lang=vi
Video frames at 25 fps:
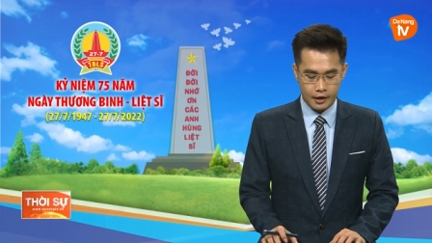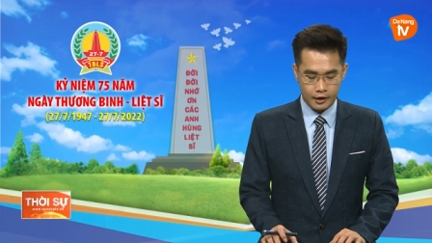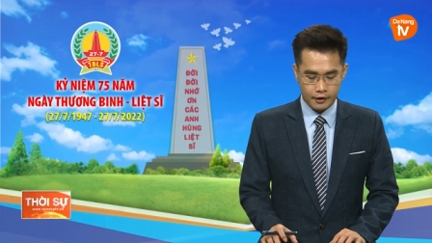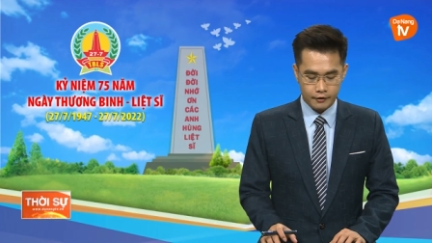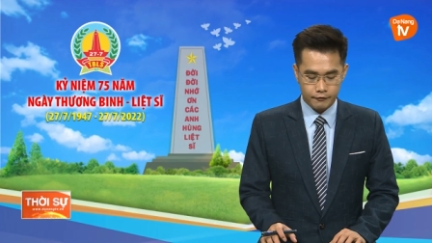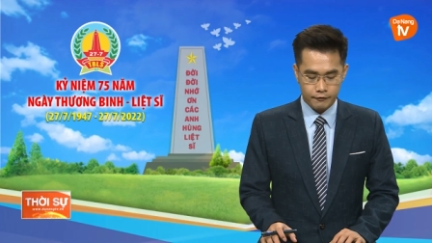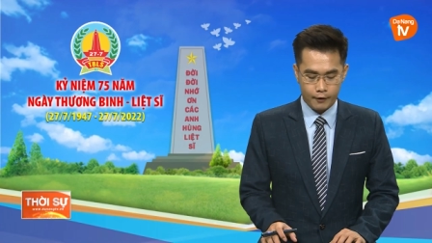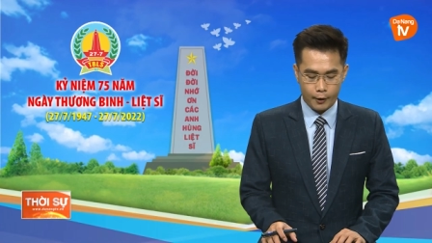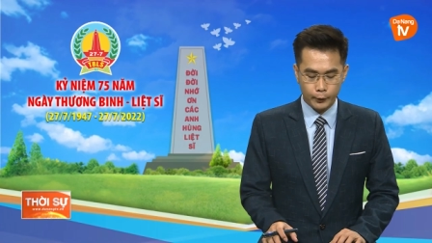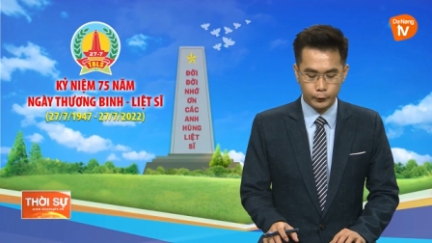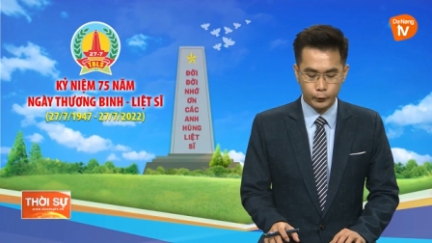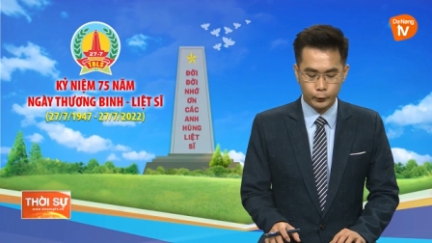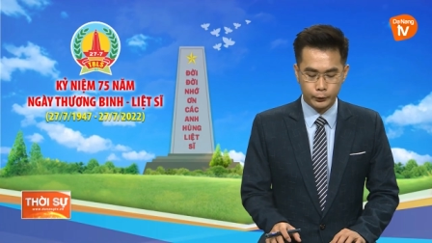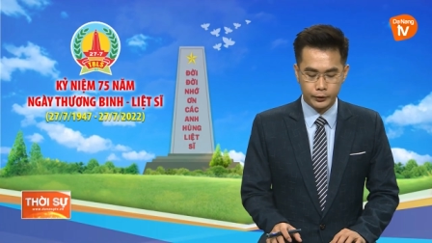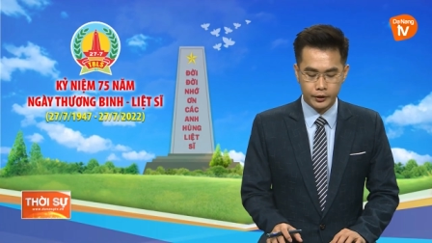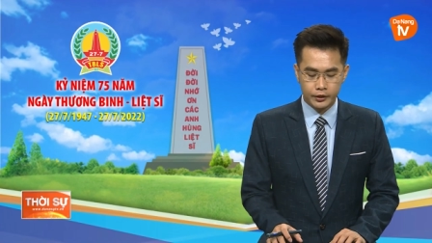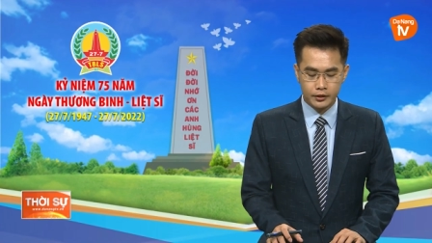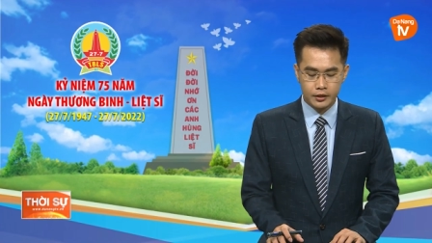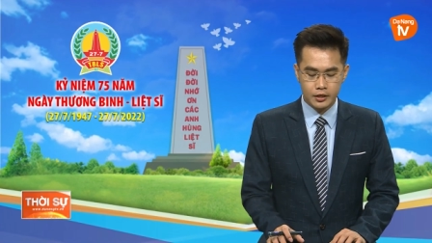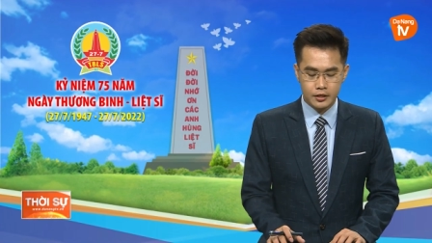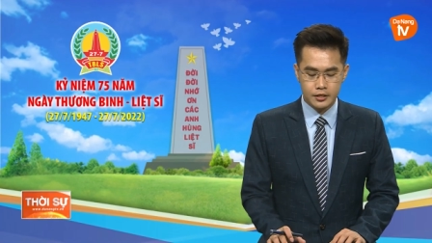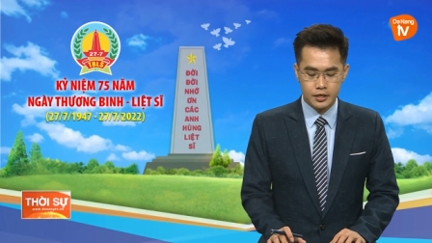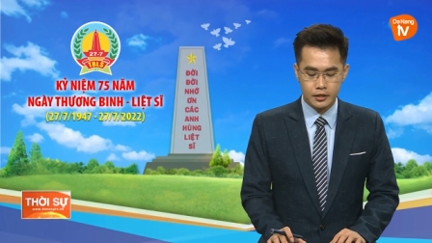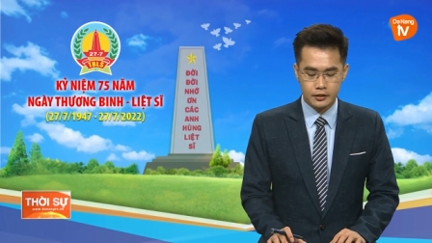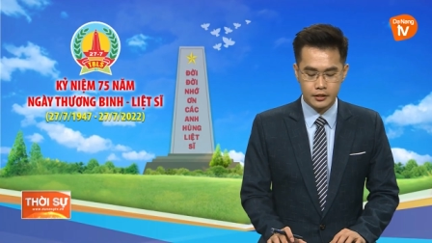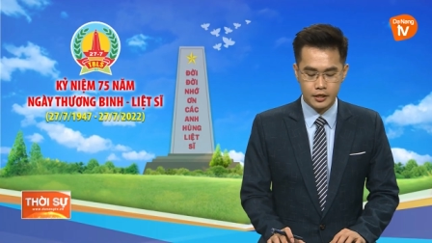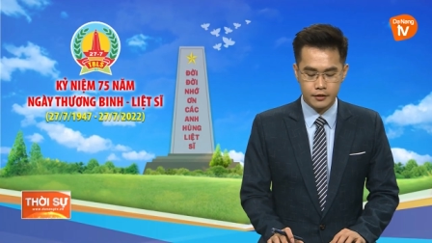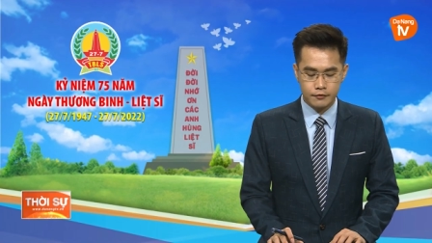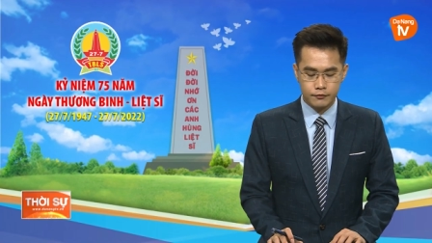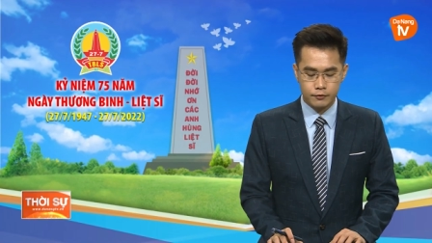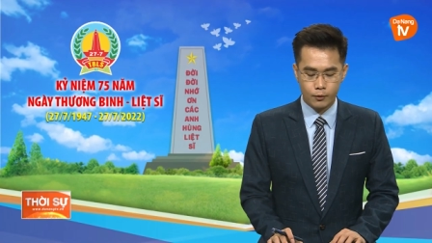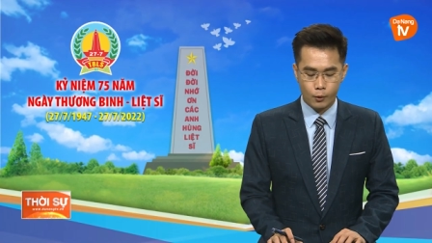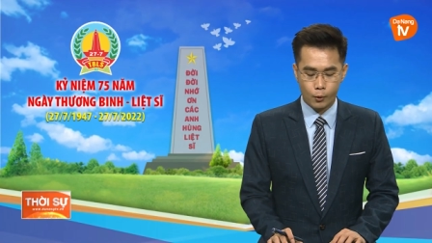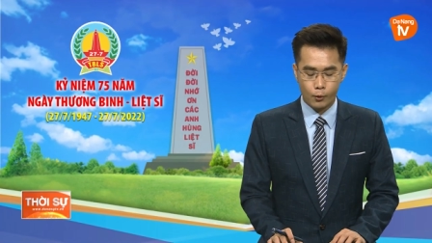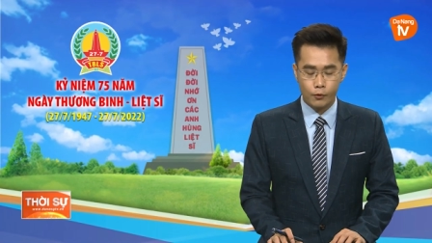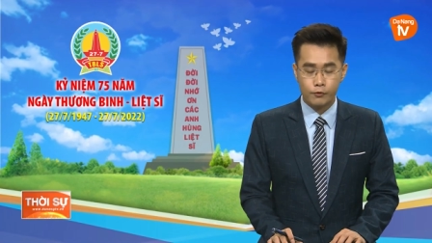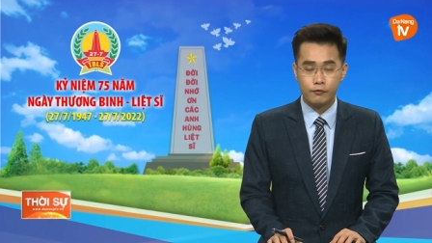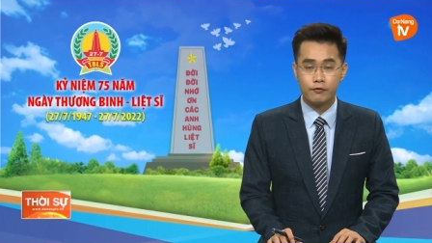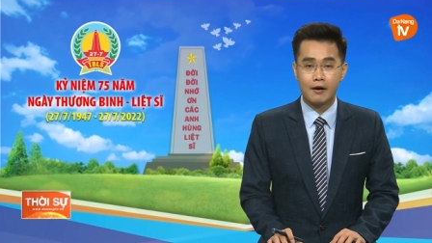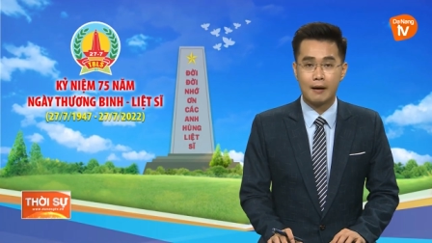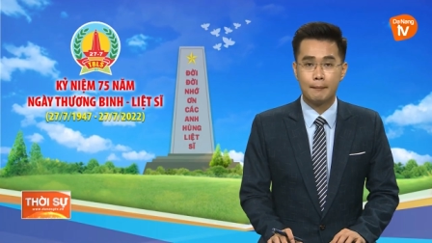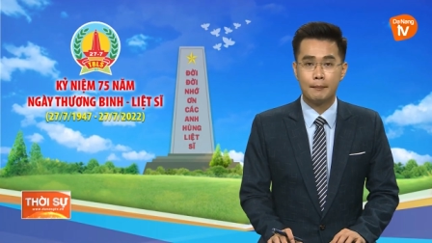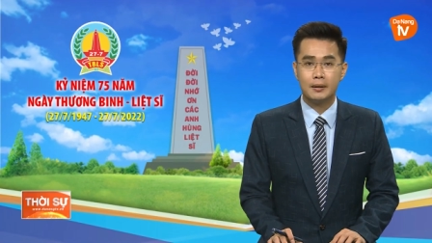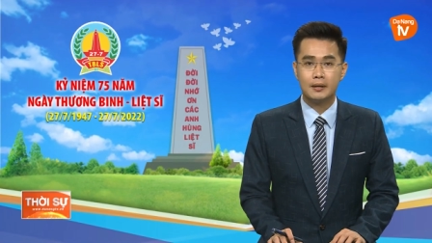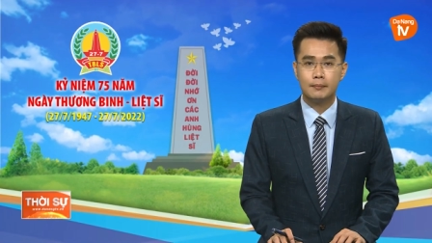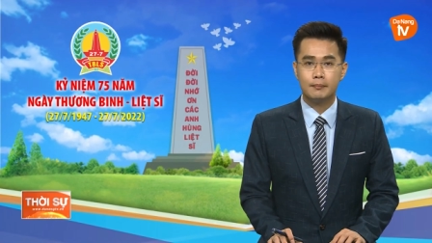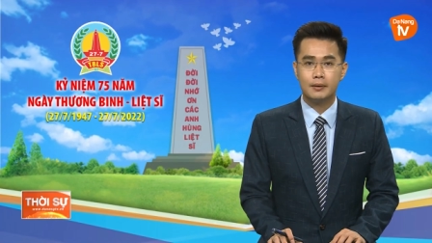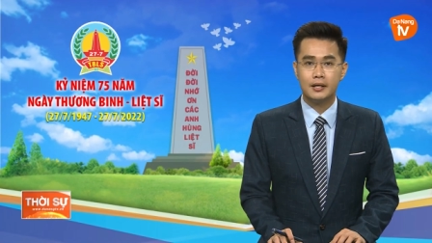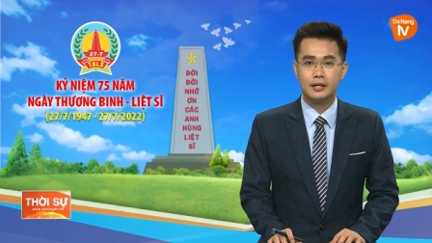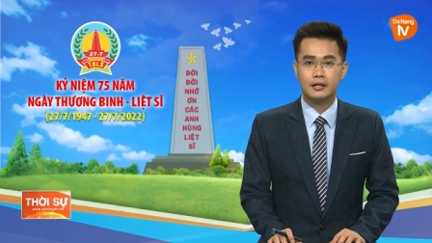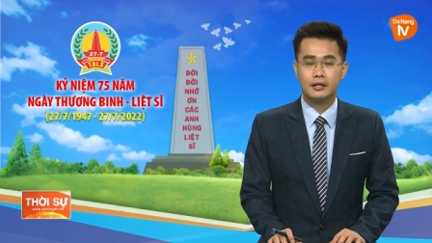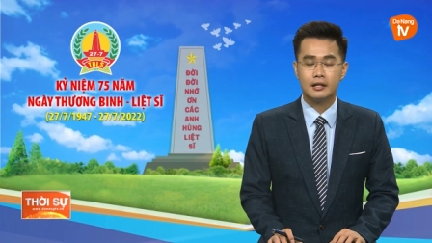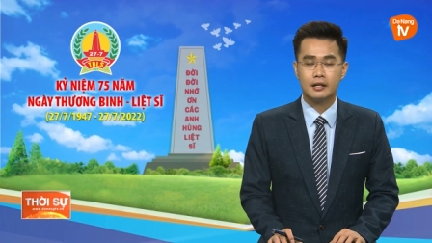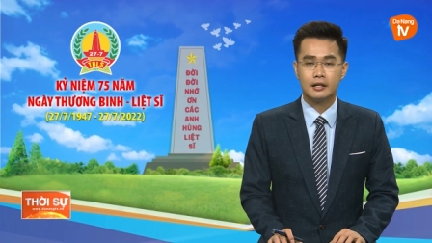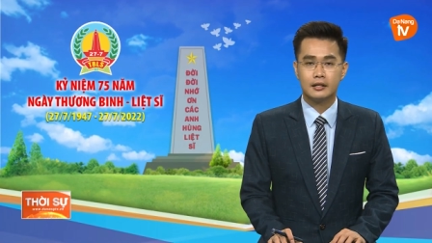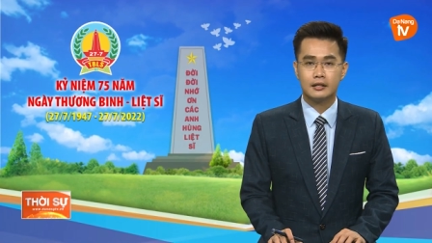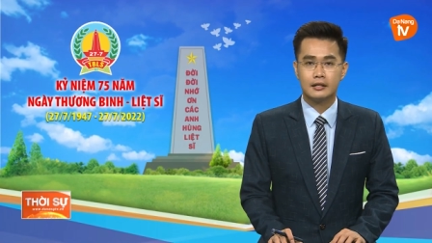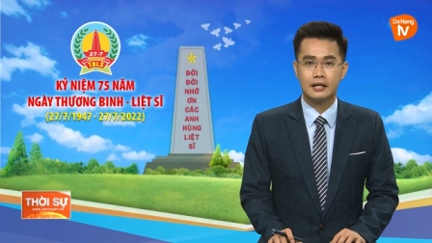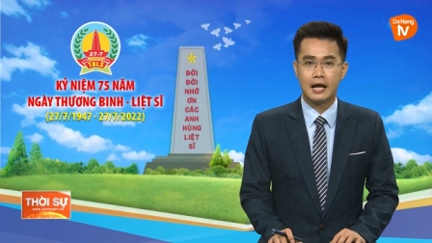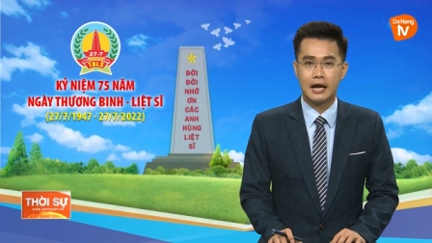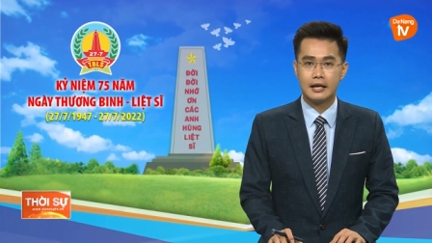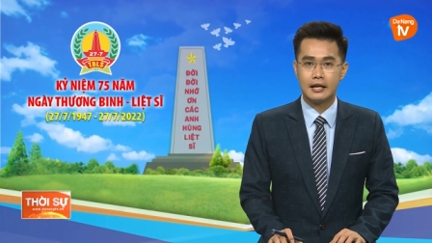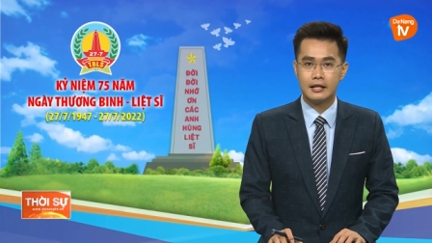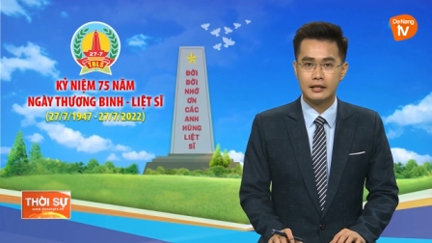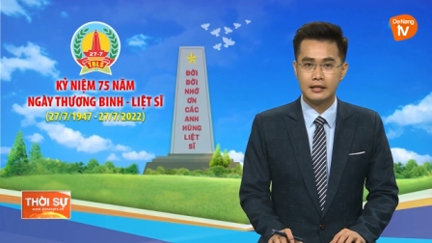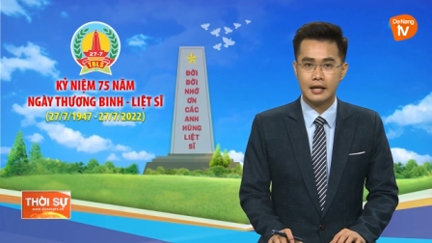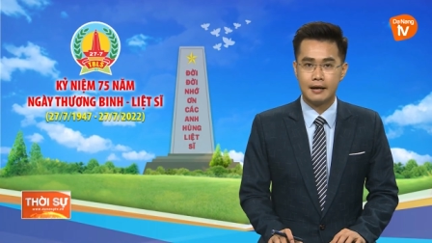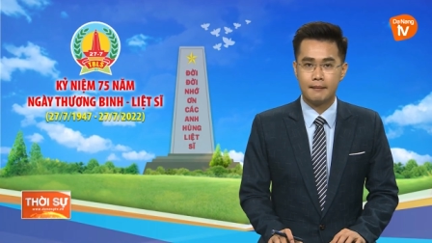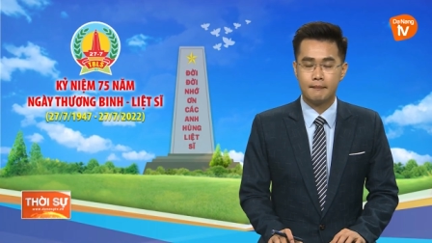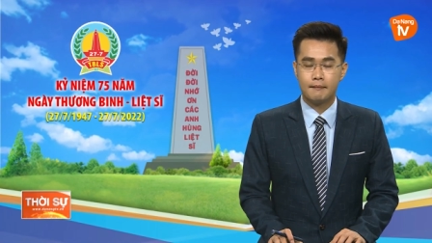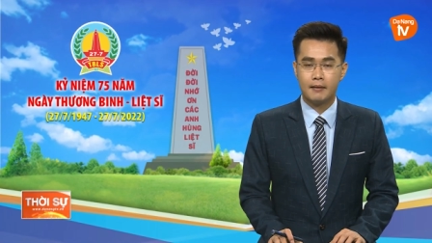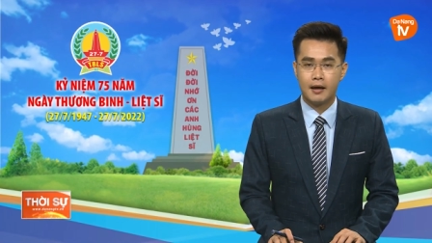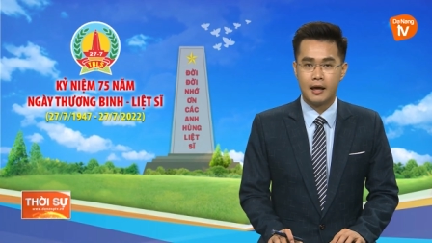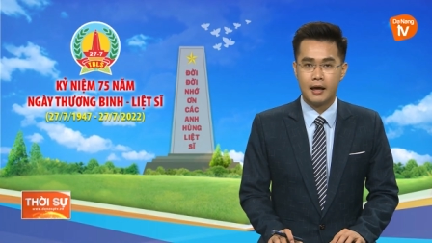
Phó Thủ tướng Thường trực Chính phủ Phạm Bình Minh đã đến thăm